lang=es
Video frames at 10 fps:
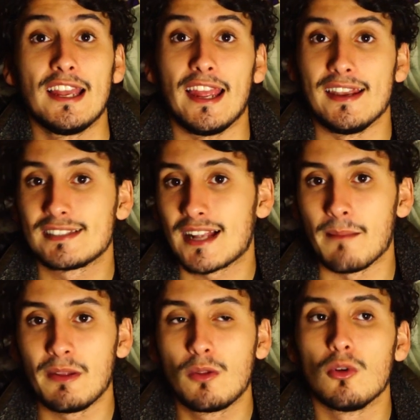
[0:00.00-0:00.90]
En este
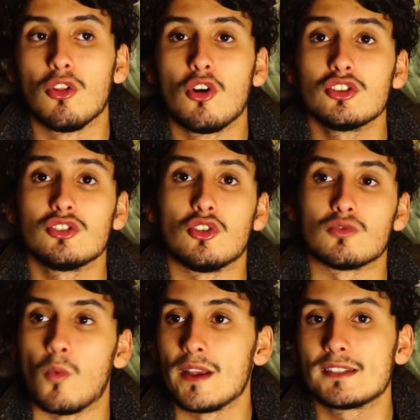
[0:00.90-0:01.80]
capítulo 2
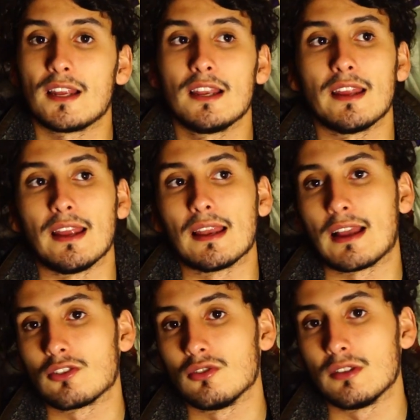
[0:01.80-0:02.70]
nos muestran el
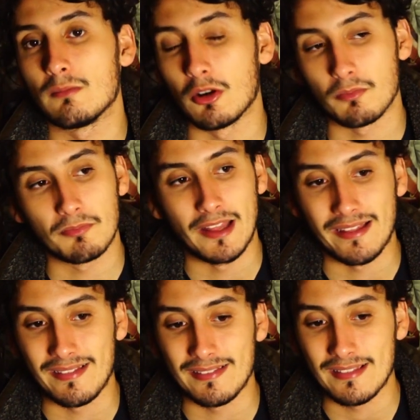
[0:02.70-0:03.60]
caso, bueno, de,
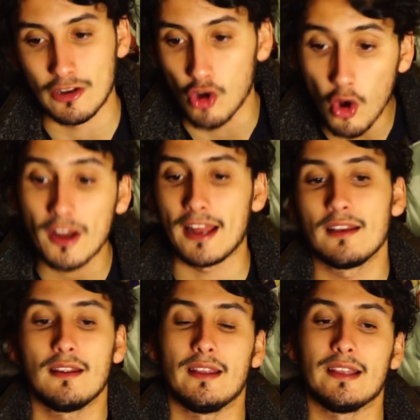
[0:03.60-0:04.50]

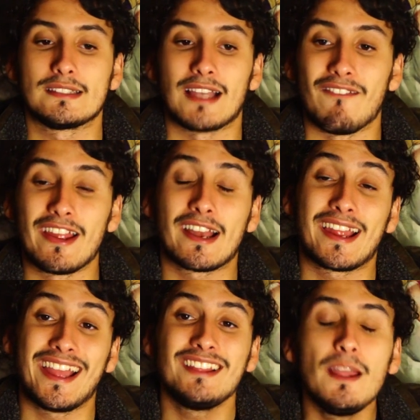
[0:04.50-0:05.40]
logran saber
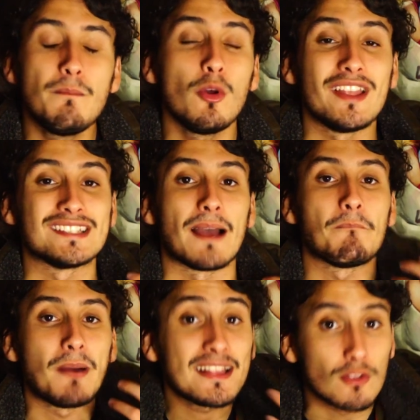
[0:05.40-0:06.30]
qué tipo de
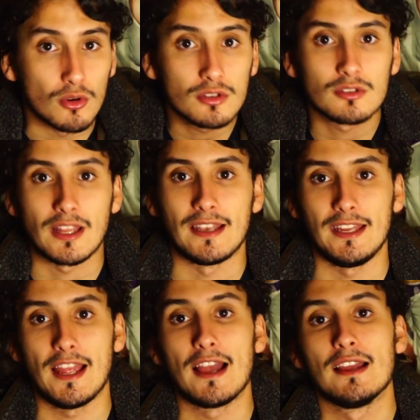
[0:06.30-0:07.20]
zapato
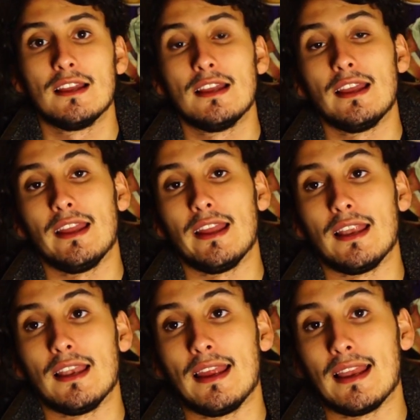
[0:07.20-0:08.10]
tenía
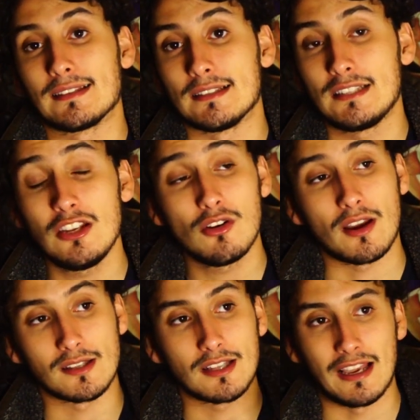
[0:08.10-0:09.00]
el, asesino,
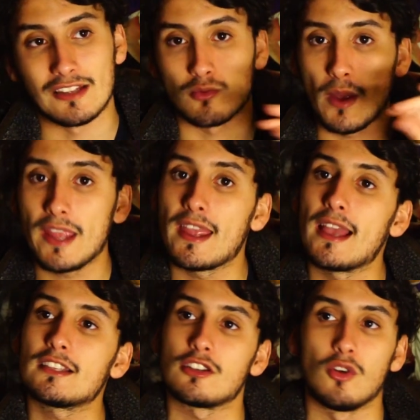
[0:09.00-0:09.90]
gracias a las
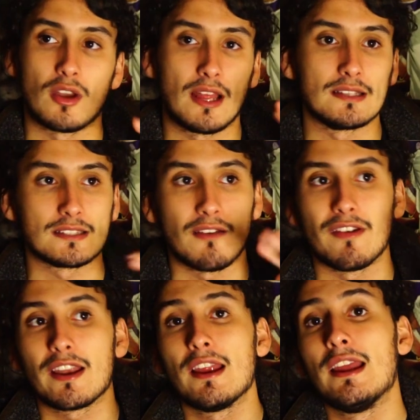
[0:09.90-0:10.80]
huellas, logran
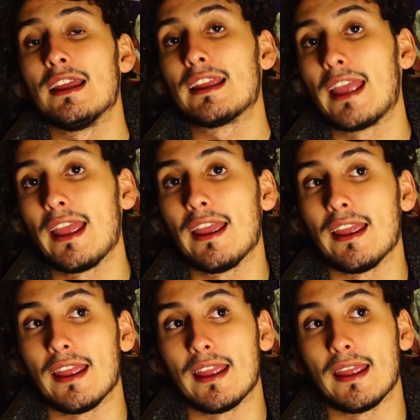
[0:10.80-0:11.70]
saber que,
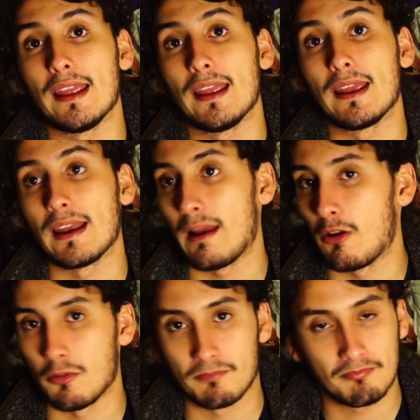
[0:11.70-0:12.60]
eh,
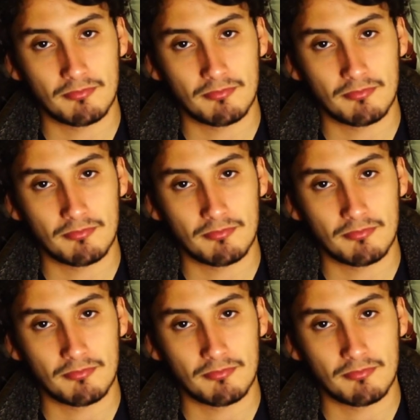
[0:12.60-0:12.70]
bueno,